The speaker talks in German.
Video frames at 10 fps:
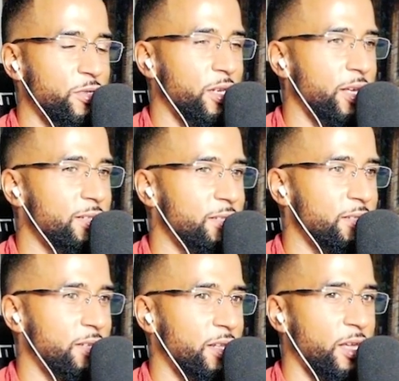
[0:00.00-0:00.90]
und den Rest
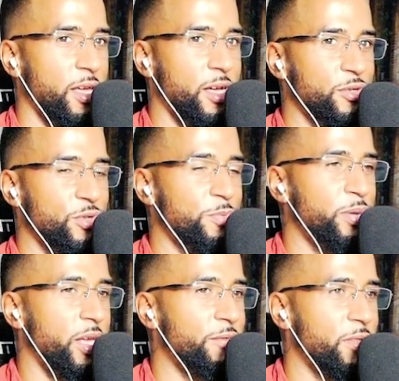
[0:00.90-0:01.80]
der Zeit. Also ich
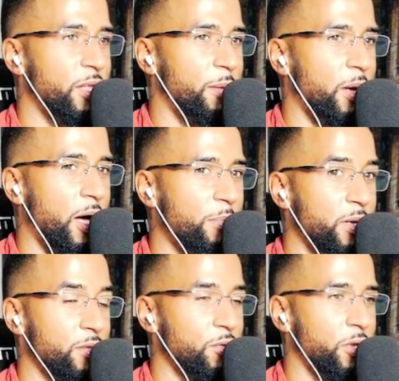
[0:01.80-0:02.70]
bin entweder am
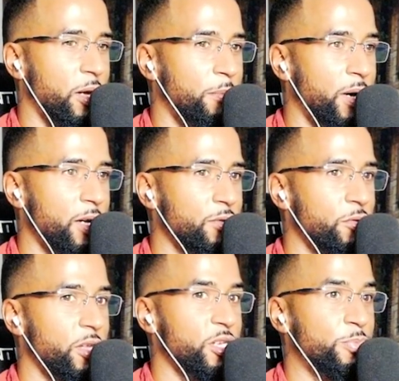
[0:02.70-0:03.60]
Arbeiten oder am Machen
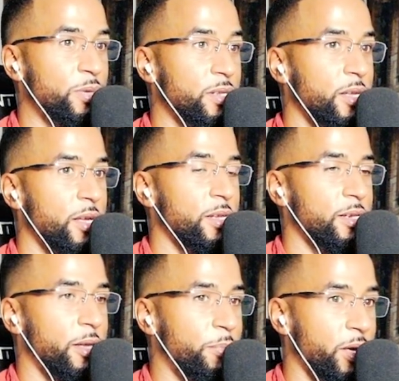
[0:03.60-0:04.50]
oder ich bin
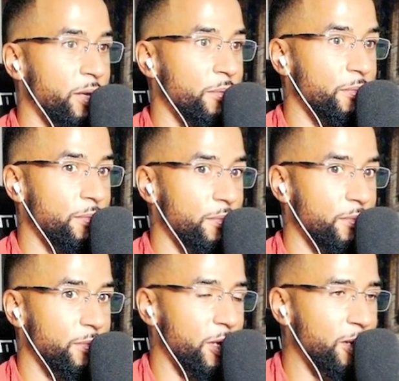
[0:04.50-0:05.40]
dabei,
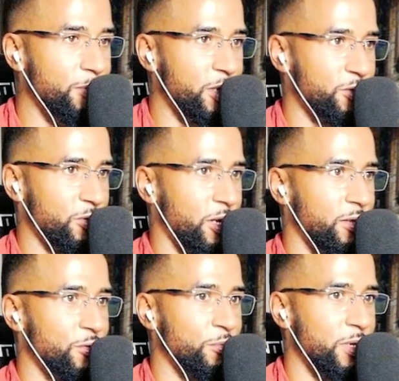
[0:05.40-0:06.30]
in mich zu
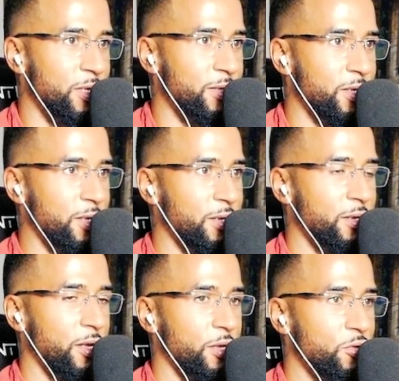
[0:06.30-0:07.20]
gehen, zu
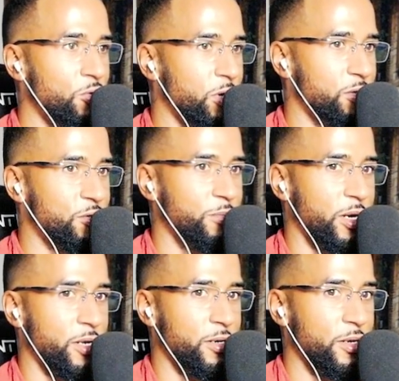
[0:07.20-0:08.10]
meditieren, Yoga zu
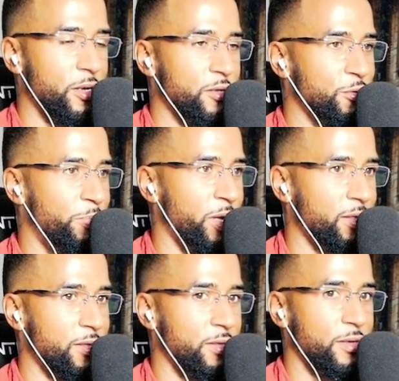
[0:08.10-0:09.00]
machen, zu
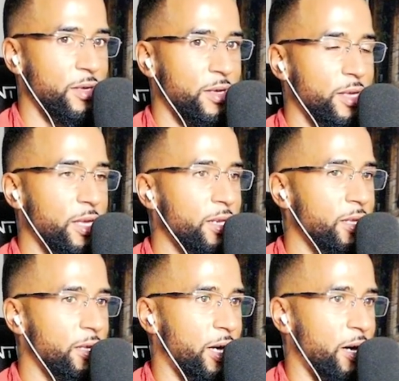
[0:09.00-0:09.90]
beten,
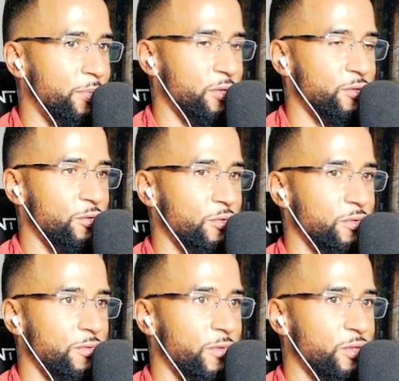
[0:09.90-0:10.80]
innere Arbeit zu
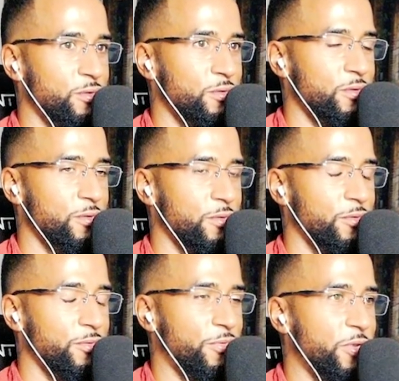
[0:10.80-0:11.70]
tun, weißt du?
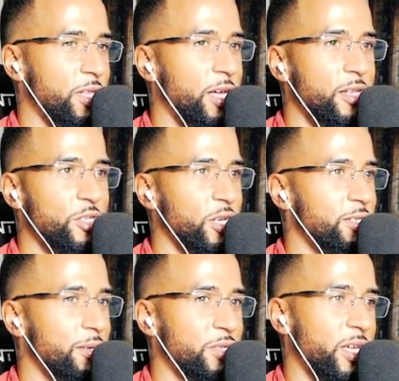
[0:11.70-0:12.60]
Für den anderen
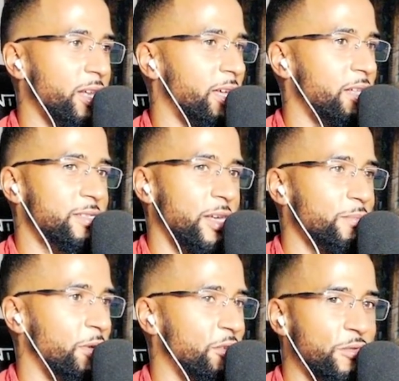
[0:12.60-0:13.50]
Scheiß habe ich gerade keine
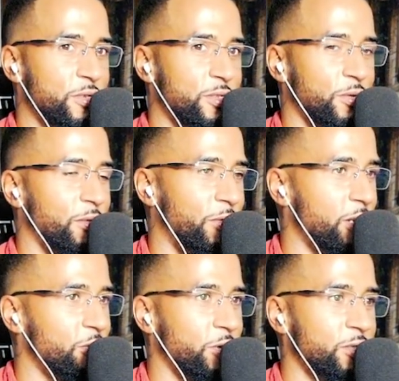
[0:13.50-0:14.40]
Zeit mehr, ich schwör's dir, und das
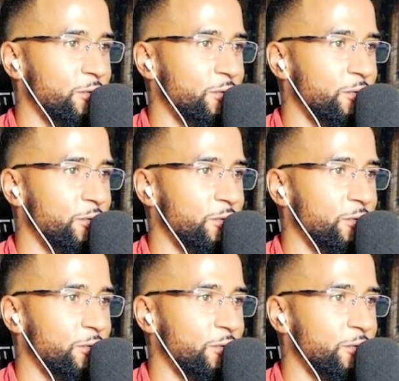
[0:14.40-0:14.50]
werde ich